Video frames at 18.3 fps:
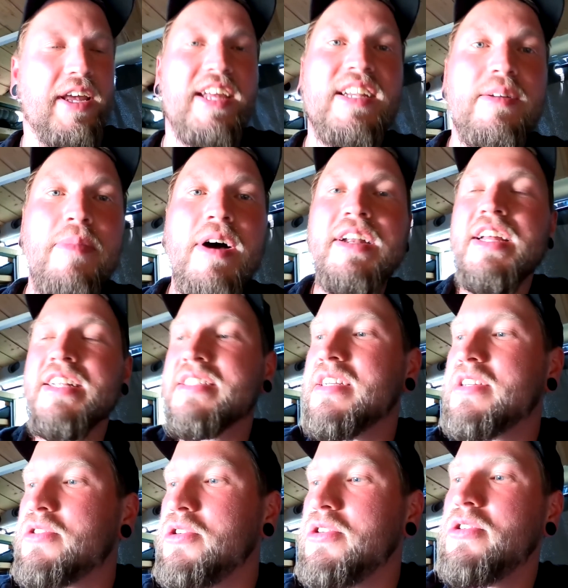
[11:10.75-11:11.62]
Hätte man jetzt
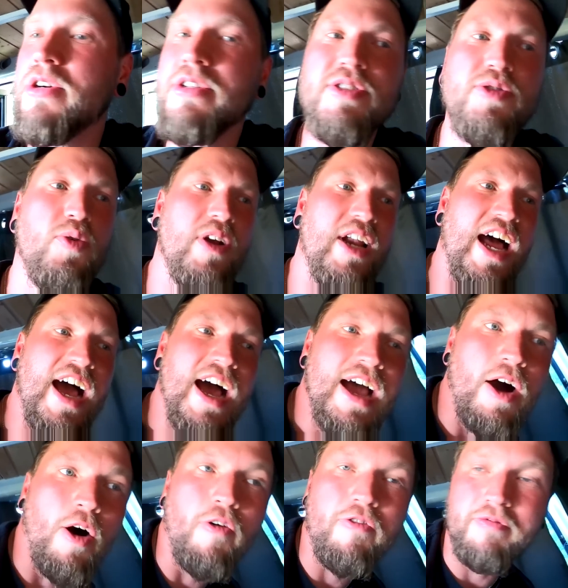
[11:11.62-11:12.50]
natürlich noch
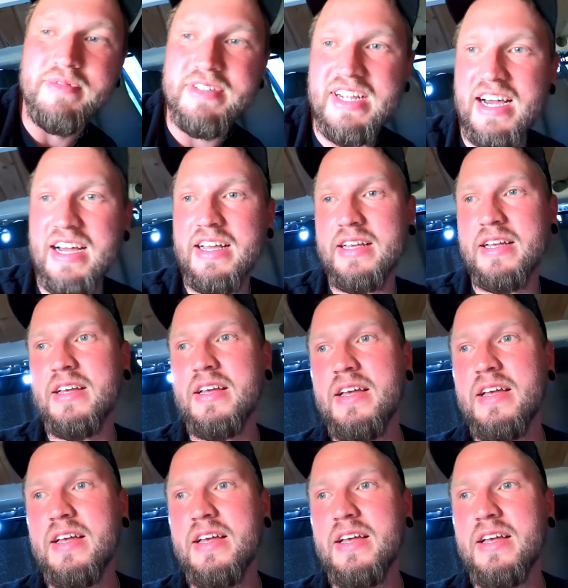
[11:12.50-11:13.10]
Solar auf dem Dach,